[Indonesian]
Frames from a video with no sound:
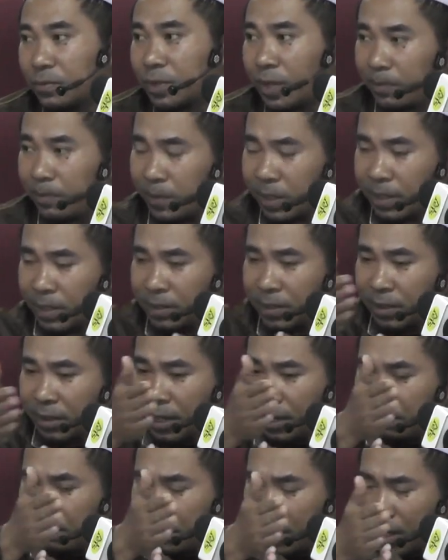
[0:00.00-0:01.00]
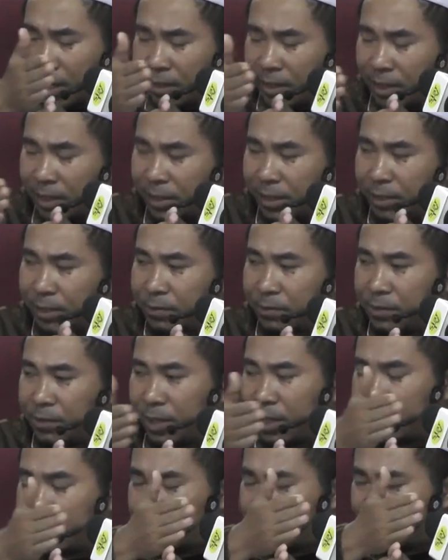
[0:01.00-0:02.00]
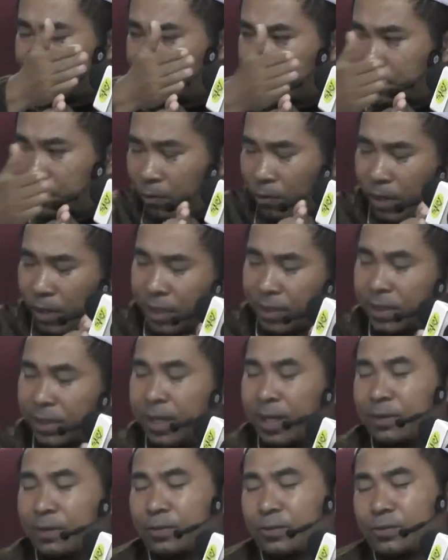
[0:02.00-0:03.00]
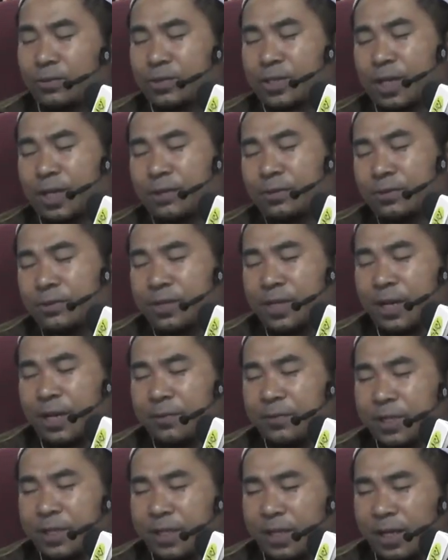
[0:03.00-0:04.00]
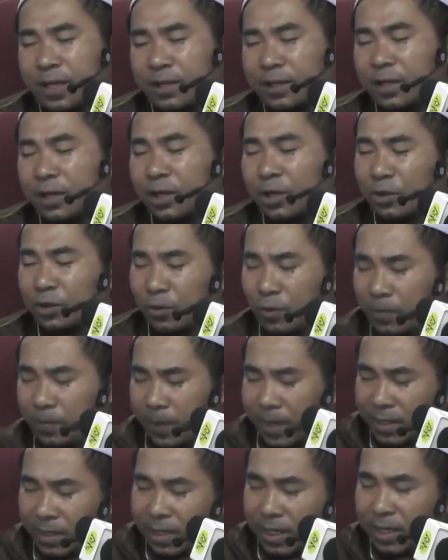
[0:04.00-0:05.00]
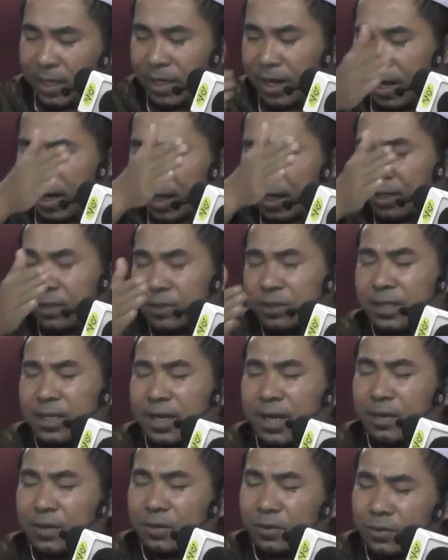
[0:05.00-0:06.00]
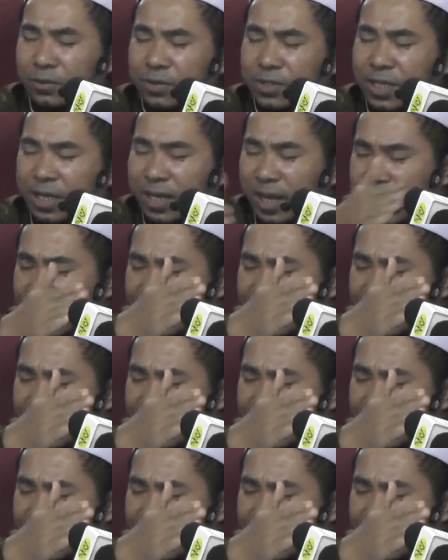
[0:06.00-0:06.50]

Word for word: Tapi ketika berada di dunia disibukkan dengan urusan duniawinya, lupa dengan akhir, dengan urusan